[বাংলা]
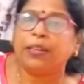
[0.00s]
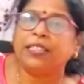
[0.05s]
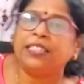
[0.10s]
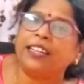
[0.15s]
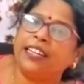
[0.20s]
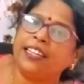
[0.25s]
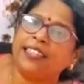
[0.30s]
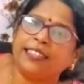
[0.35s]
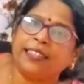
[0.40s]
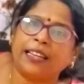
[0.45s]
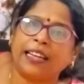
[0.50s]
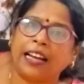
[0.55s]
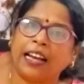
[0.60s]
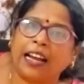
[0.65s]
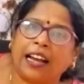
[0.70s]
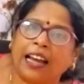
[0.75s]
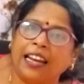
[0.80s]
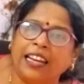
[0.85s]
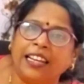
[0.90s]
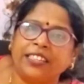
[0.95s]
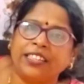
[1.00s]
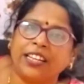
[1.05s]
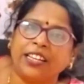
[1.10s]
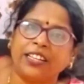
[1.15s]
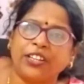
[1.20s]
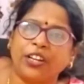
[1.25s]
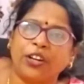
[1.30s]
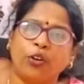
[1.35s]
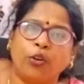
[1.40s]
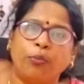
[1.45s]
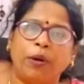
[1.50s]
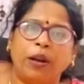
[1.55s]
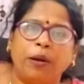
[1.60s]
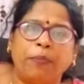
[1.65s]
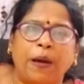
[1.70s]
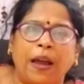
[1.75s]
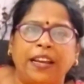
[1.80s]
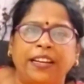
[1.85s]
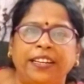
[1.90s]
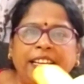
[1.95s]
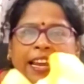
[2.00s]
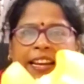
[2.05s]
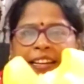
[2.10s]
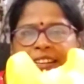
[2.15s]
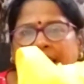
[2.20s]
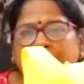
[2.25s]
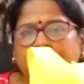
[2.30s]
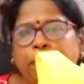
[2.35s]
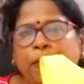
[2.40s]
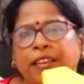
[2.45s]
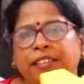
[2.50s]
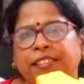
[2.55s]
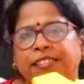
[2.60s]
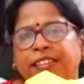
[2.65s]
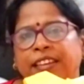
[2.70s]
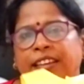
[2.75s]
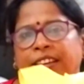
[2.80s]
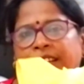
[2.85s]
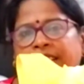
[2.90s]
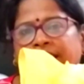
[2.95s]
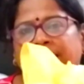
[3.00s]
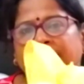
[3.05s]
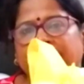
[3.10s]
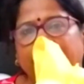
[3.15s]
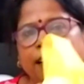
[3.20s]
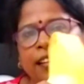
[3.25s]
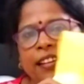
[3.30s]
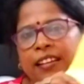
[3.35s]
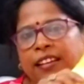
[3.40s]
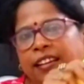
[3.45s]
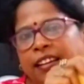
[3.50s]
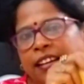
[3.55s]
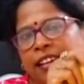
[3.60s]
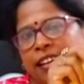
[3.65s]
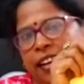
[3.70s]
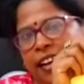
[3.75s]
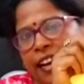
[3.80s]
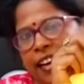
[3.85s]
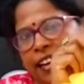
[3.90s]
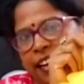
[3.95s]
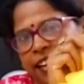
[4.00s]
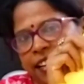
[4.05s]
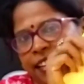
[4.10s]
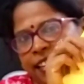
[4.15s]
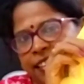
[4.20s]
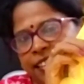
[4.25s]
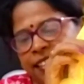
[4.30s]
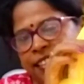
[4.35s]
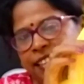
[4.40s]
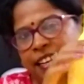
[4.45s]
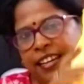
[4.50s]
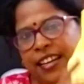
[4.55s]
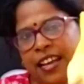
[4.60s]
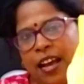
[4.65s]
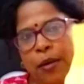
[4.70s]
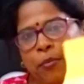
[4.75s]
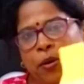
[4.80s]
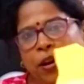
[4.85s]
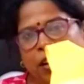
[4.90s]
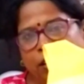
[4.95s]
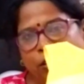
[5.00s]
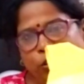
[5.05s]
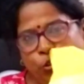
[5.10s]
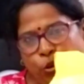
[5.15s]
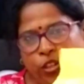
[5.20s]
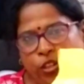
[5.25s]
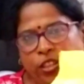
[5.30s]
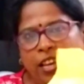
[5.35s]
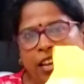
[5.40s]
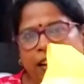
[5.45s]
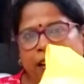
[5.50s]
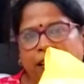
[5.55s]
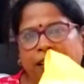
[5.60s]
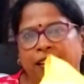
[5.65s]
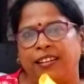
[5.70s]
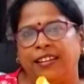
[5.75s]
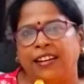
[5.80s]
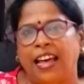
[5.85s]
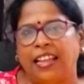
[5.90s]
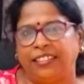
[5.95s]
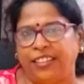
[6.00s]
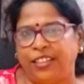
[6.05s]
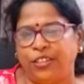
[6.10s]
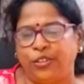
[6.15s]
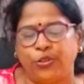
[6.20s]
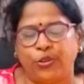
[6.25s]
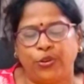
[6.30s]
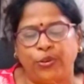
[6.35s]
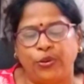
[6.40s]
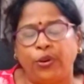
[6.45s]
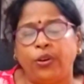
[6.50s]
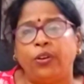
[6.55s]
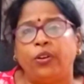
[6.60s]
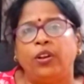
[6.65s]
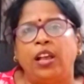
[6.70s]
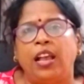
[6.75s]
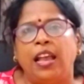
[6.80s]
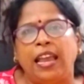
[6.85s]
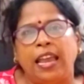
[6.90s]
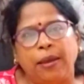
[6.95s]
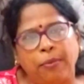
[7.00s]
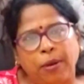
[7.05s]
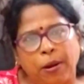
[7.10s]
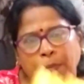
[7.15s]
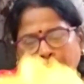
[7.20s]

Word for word: বাজারের কালেকশান সেরকম আর পাইনি এটাই পেয়েছি এটা নিয়ে এসেছি এটা আমার ছোটদার নাতির জন্য এবার